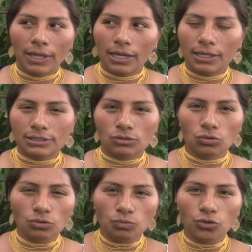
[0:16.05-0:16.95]
Eh,
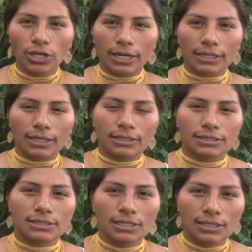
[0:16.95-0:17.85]
estoy muy
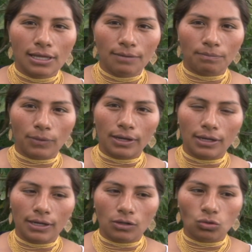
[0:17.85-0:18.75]
agradecida eh,